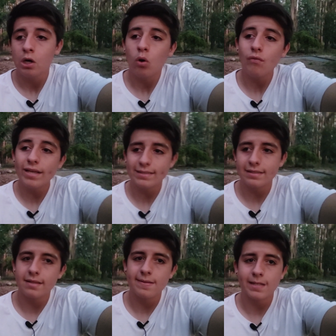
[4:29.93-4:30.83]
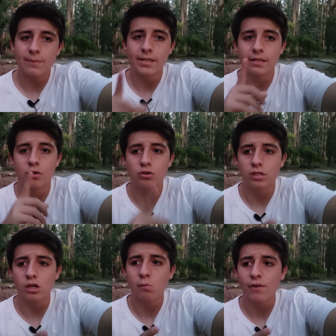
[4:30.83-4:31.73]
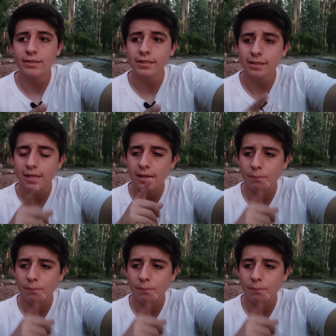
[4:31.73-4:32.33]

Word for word: o va a descender directamente no sé cómo va a ser